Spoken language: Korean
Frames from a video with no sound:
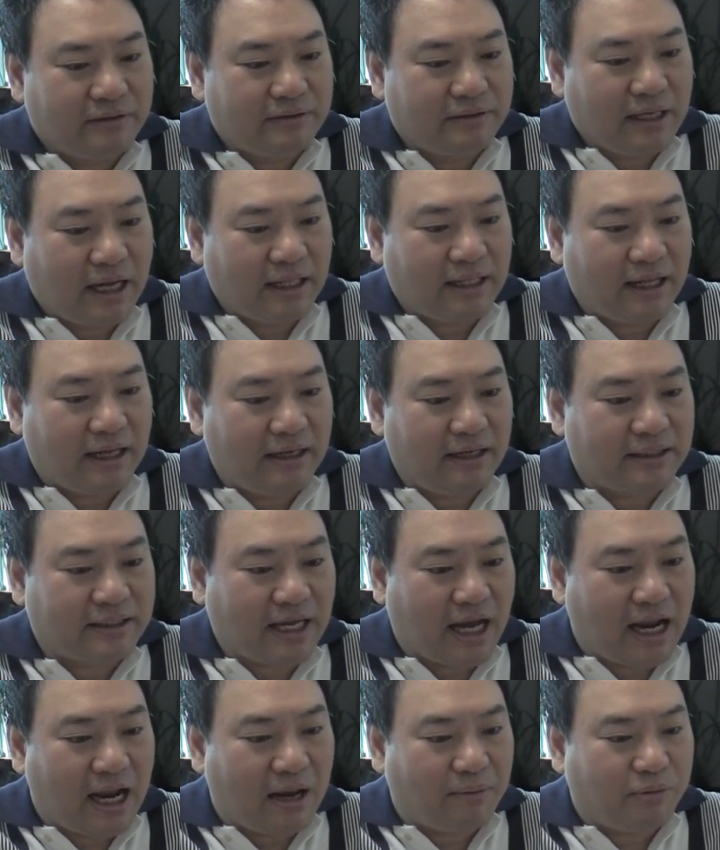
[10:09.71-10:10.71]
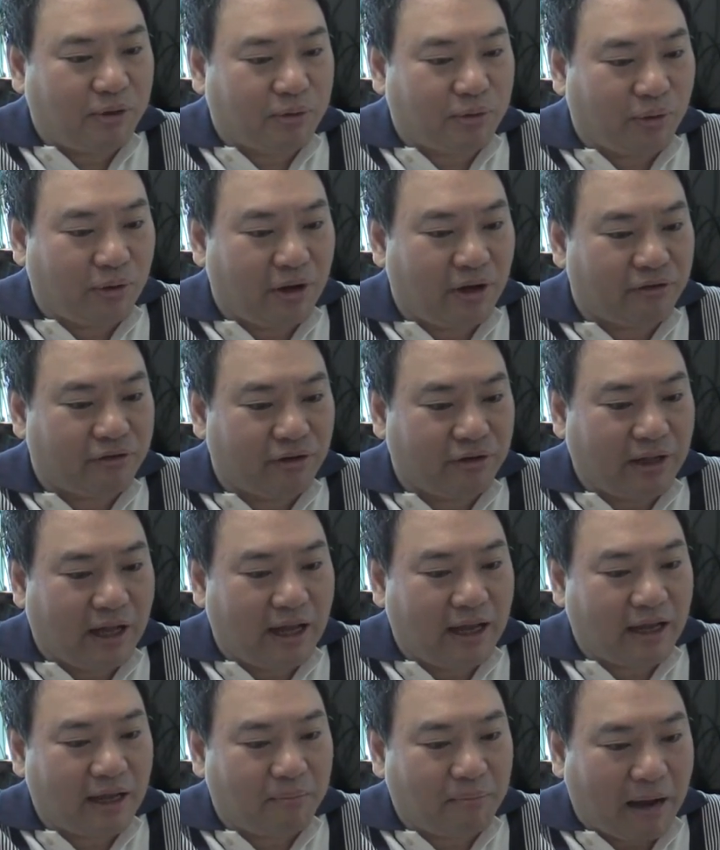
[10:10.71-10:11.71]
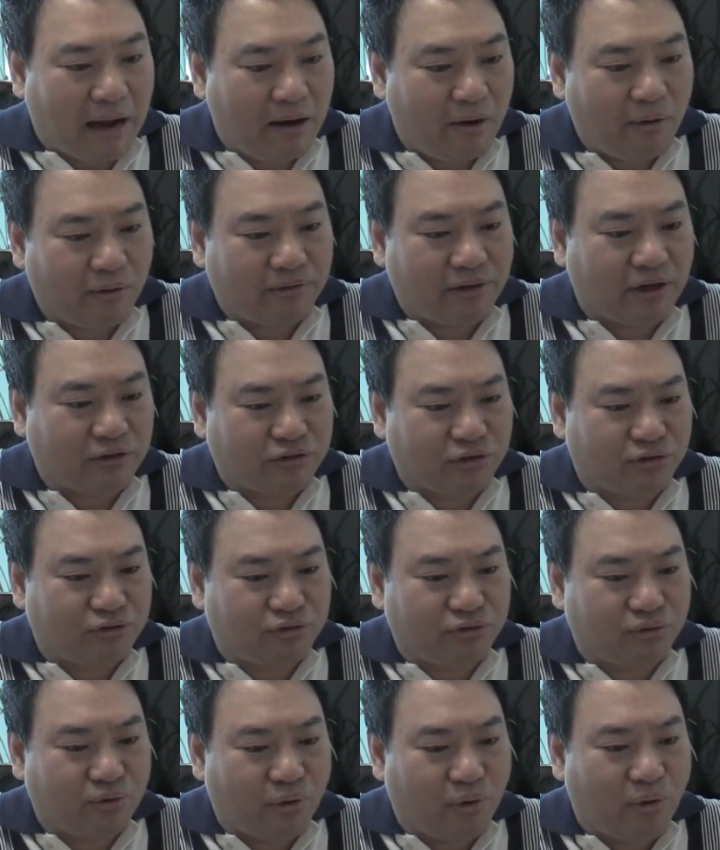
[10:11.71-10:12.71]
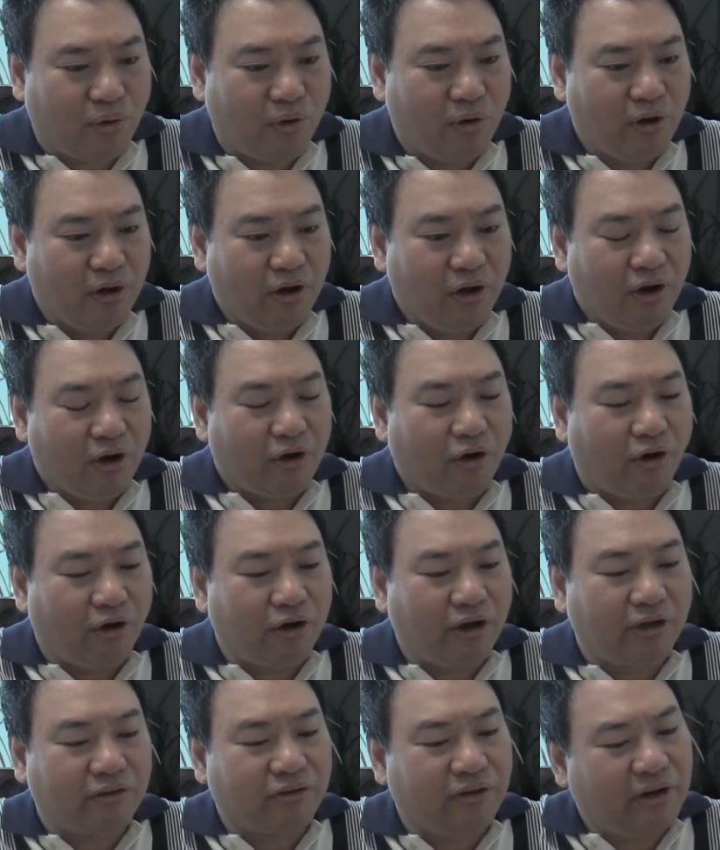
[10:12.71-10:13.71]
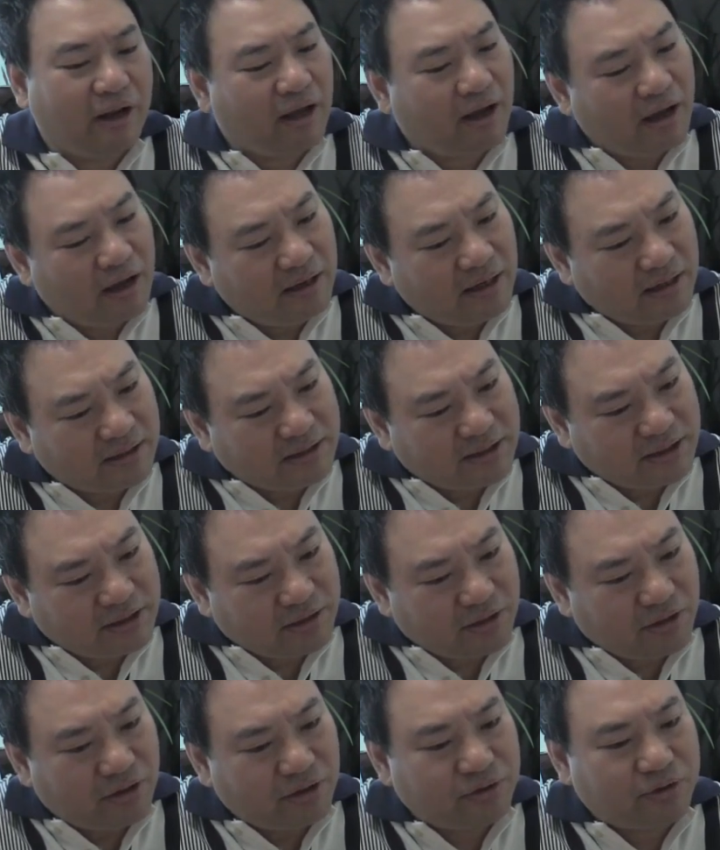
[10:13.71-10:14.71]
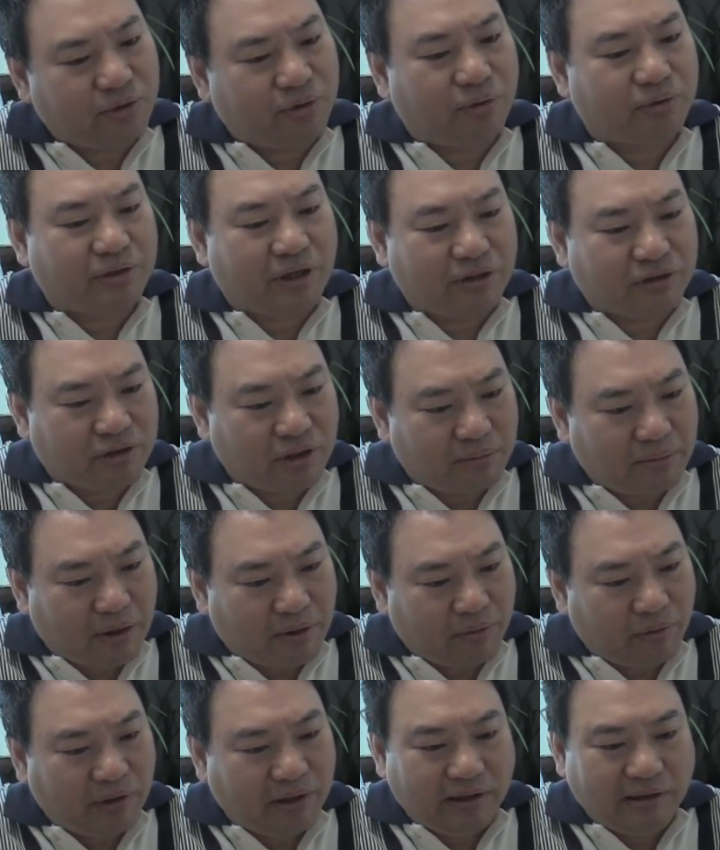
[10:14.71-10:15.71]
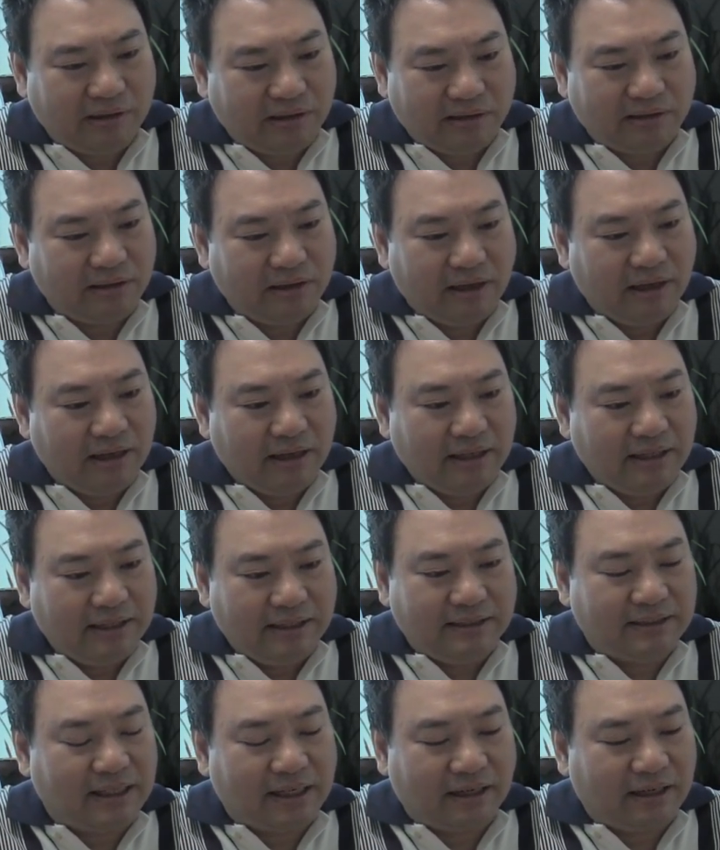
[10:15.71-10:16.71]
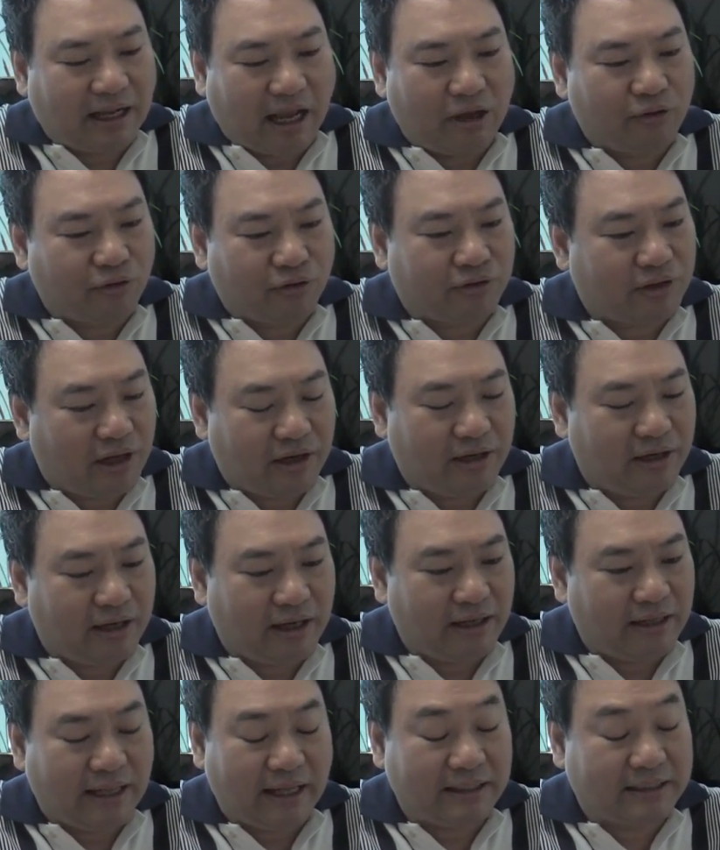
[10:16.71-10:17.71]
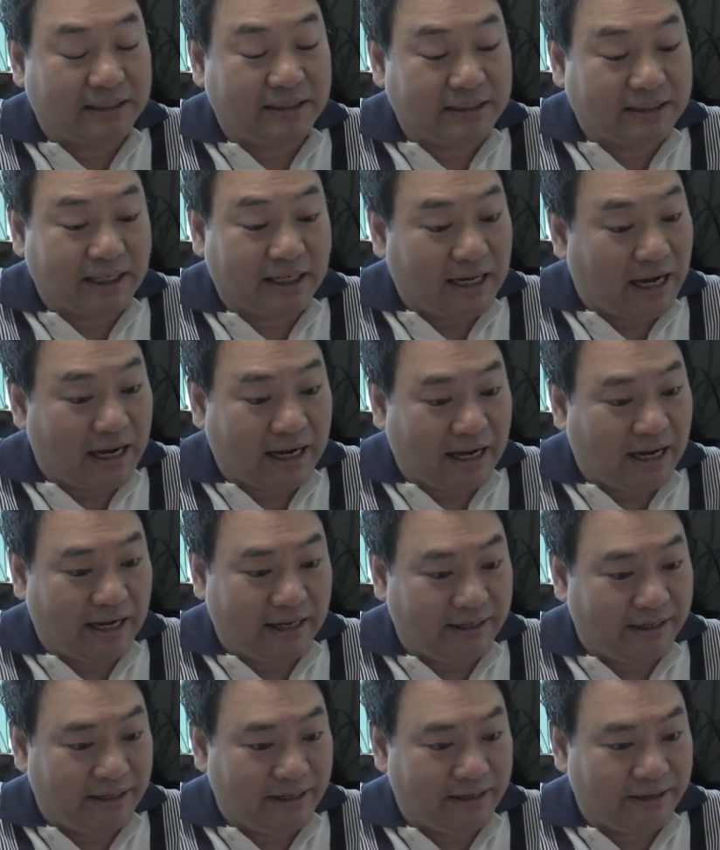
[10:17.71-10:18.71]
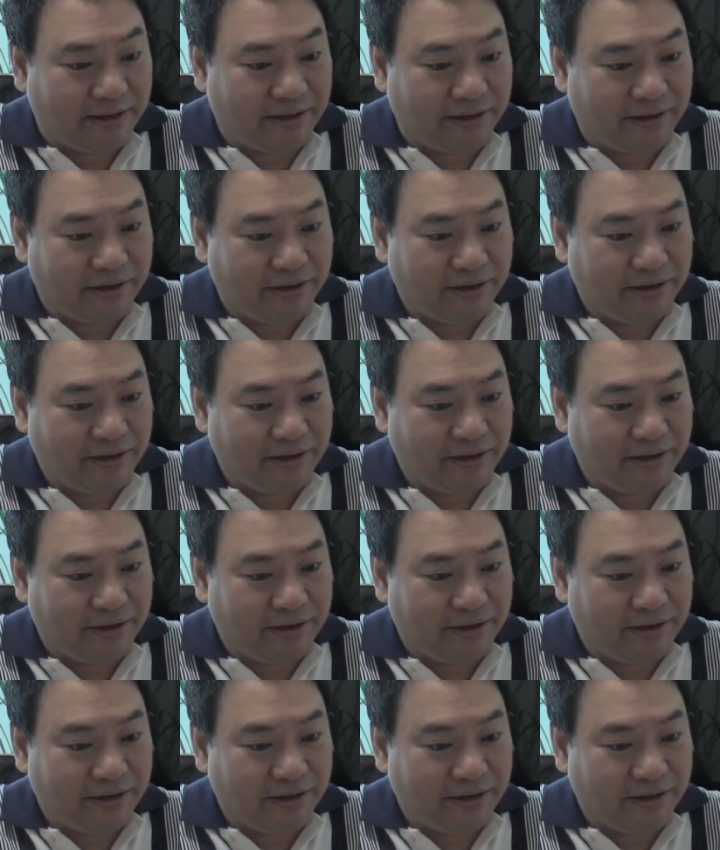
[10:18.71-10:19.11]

사단이 사람을 통해서 나에게 말로 상처 주고 거기에서 내가 그냥 찌그러지고 상처받고 있는 인생을 계속 사는 게 내 진짜 나가 아니에요.